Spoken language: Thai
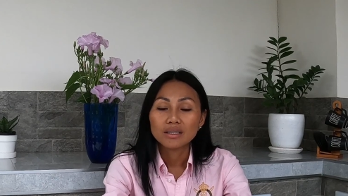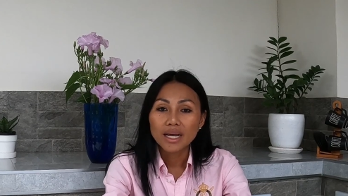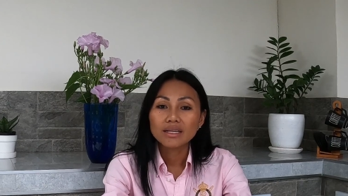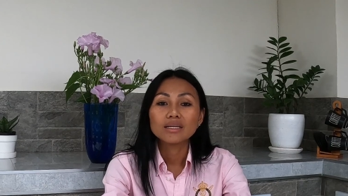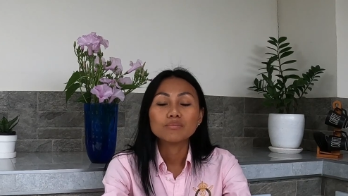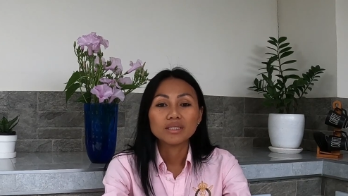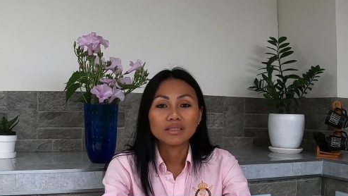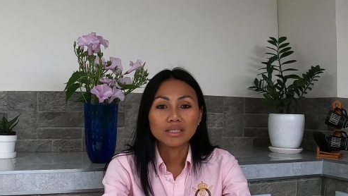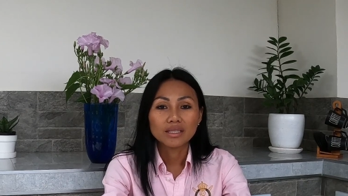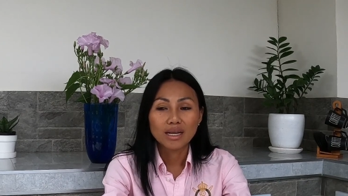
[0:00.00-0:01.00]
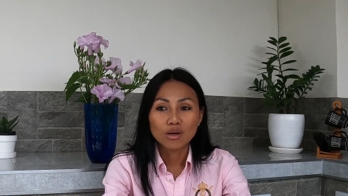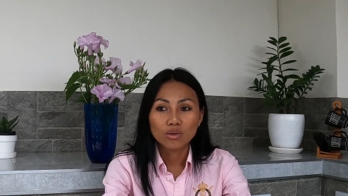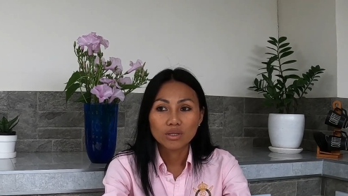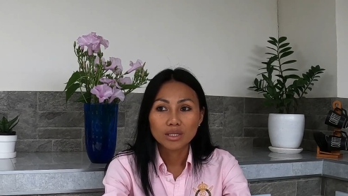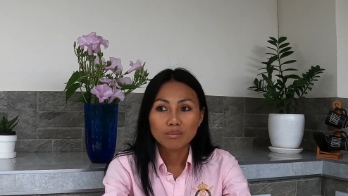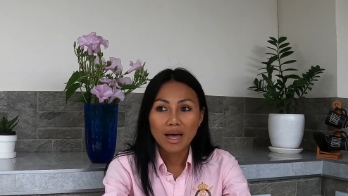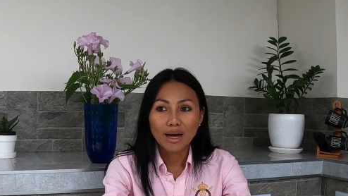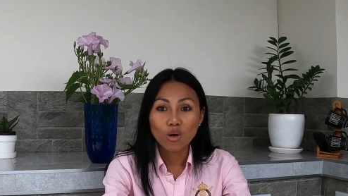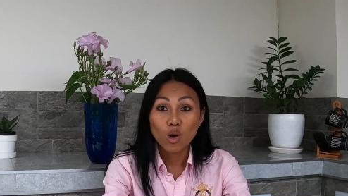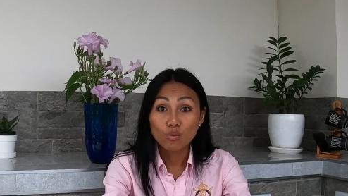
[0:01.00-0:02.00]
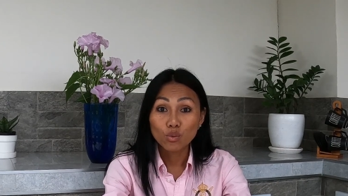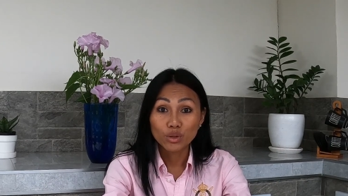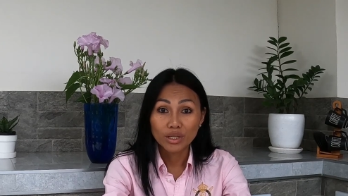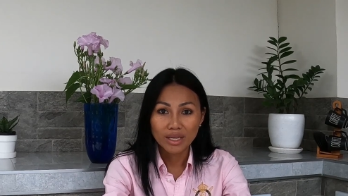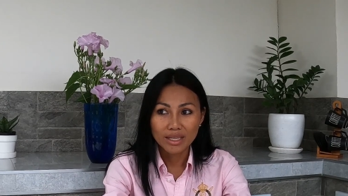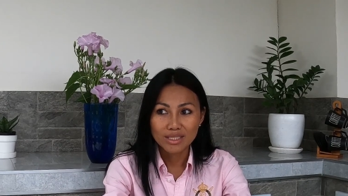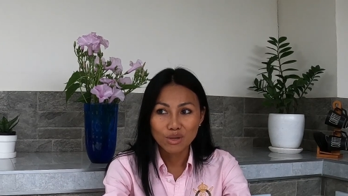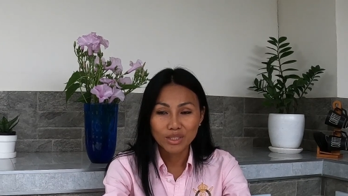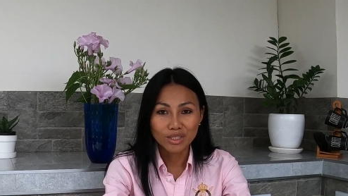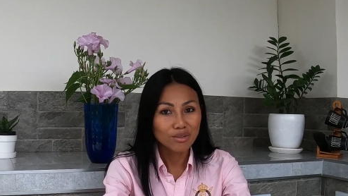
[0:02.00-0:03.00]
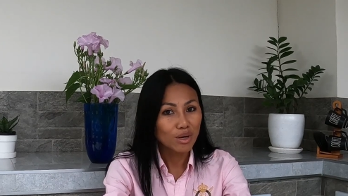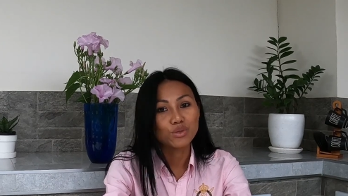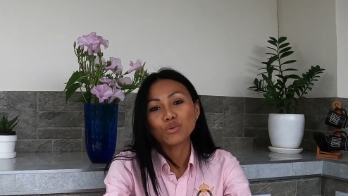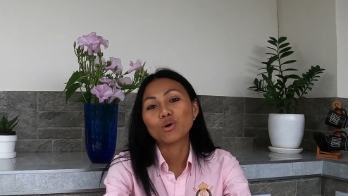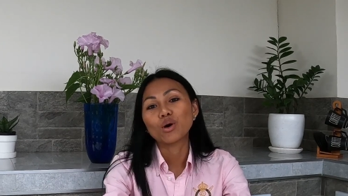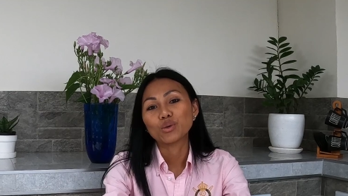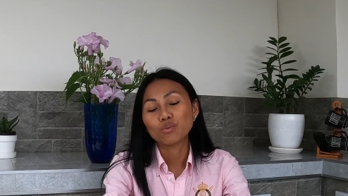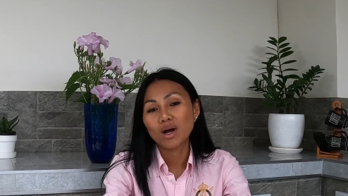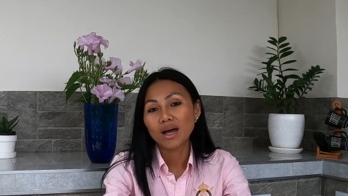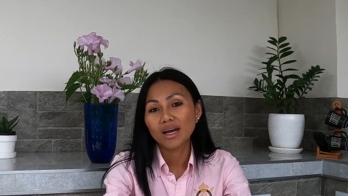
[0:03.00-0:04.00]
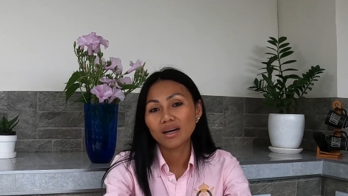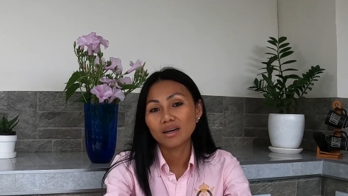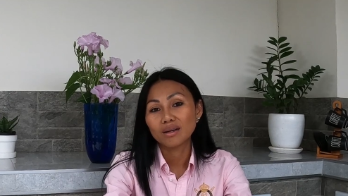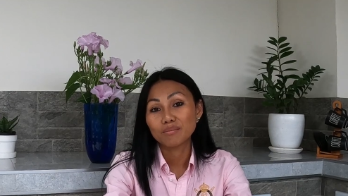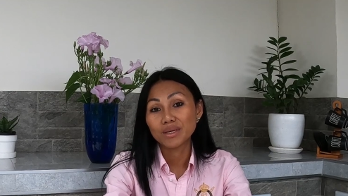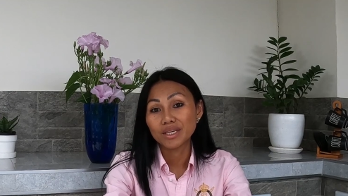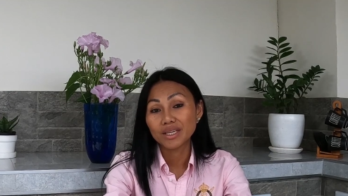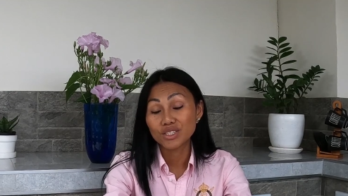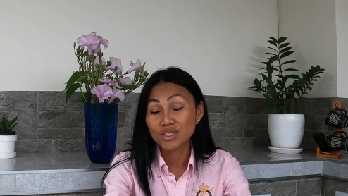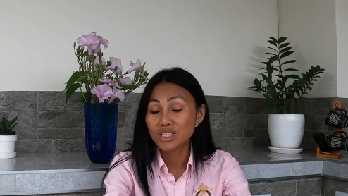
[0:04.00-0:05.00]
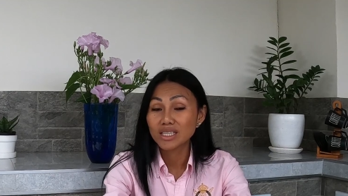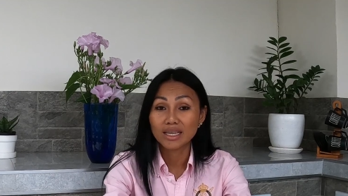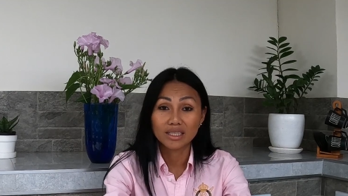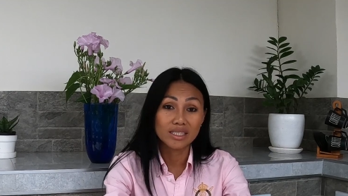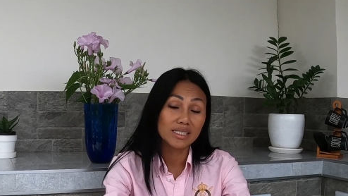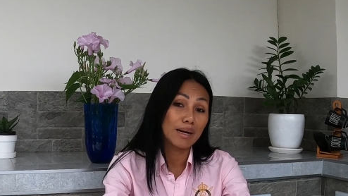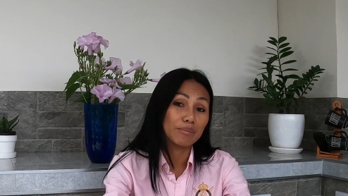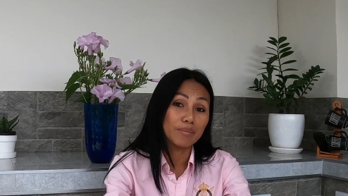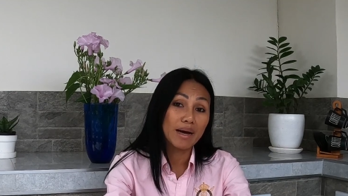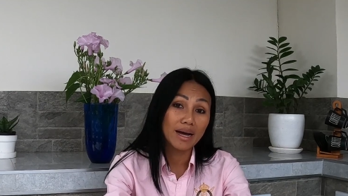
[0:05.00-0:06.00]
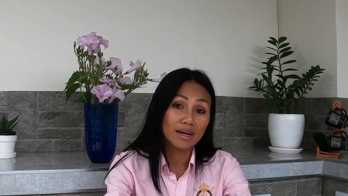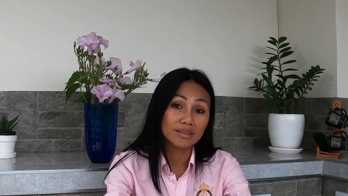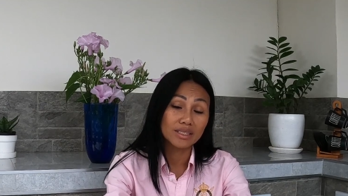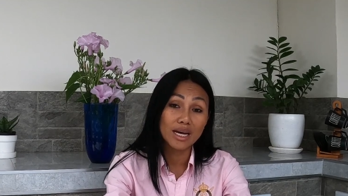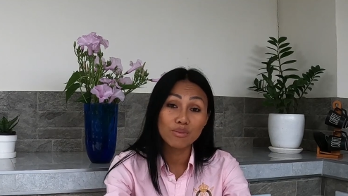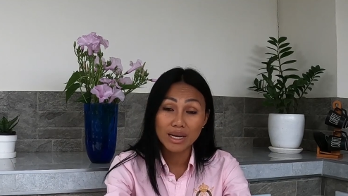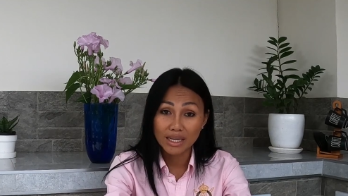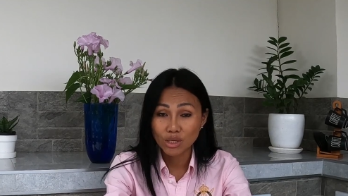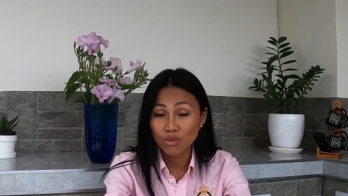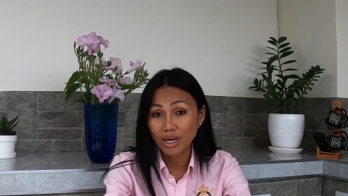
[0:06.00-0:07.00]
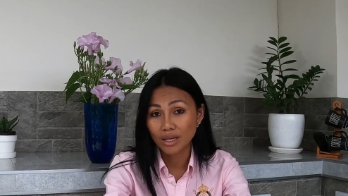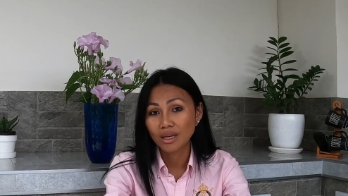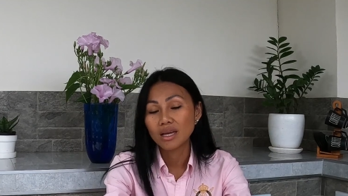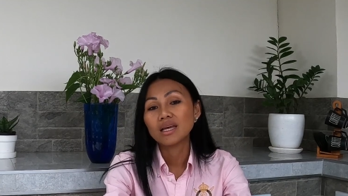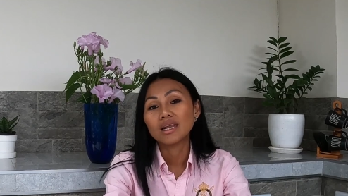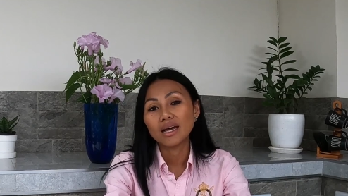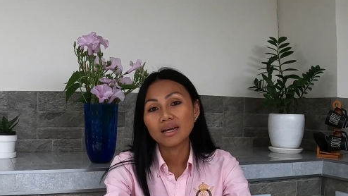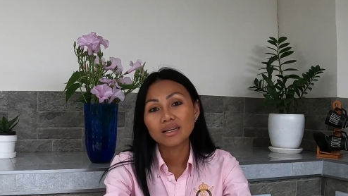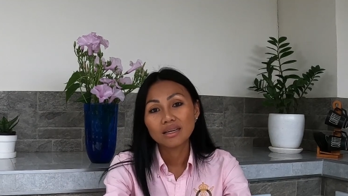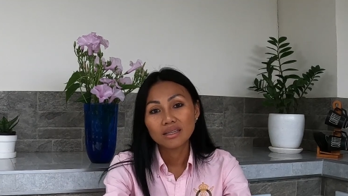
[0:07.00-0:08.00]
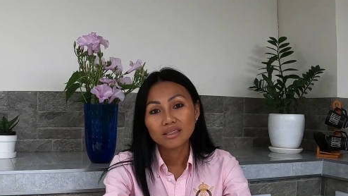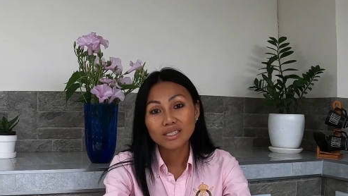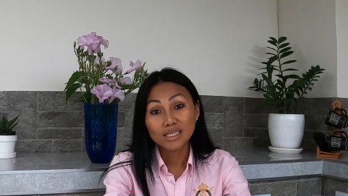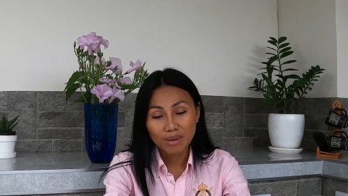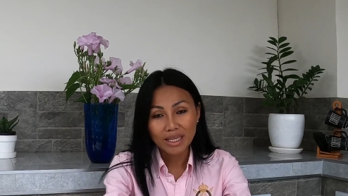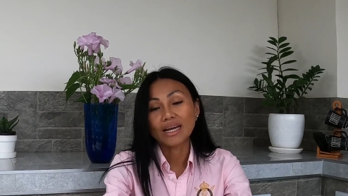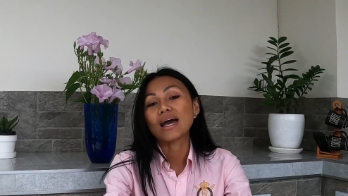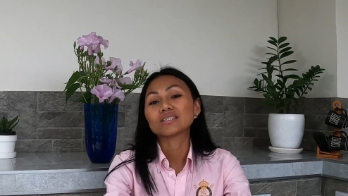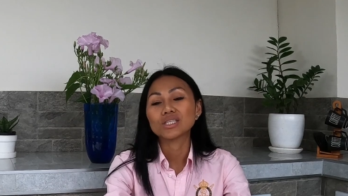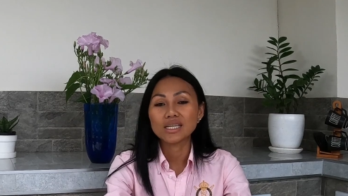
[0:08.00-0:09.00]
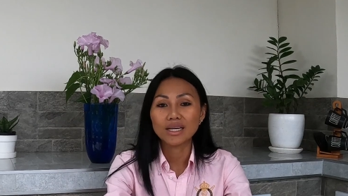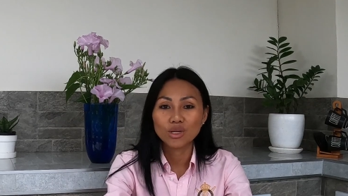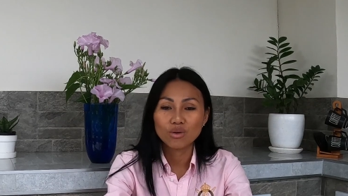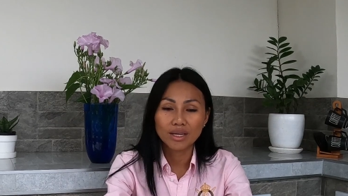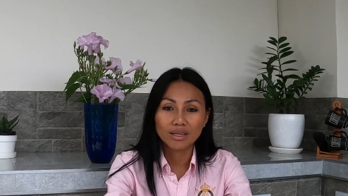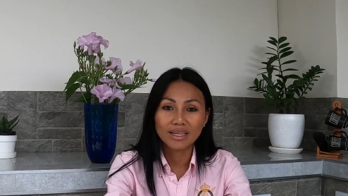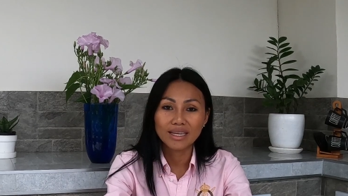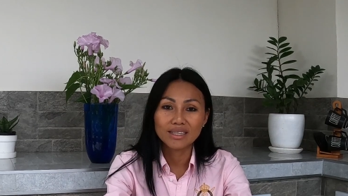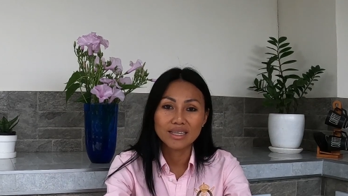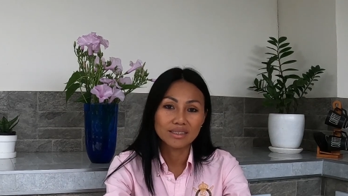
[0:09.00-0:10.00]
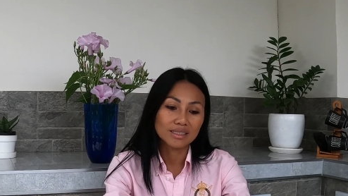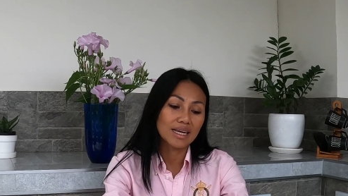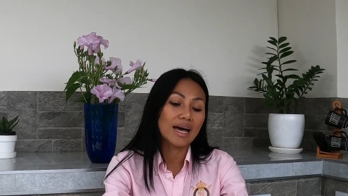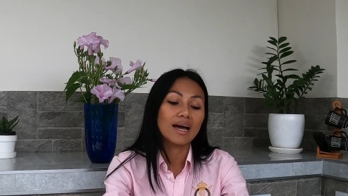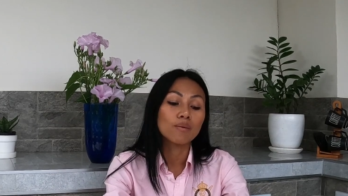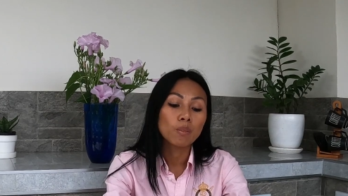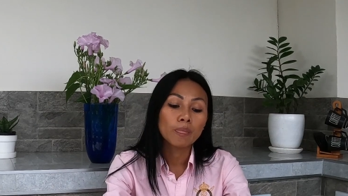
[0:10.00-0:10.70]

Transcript: แรกเริ่มเลยเราเริ่มหาข้อมูลในจังหวัดที่เราอยู่ก่อนว่ามีเอเจนซี่ไหนที่ทำได้บ้างใช้เวลาเท่าไหร่และที่สำคัญค่าใช้จ่ายเท่าไหร่นั่นเองนะคะ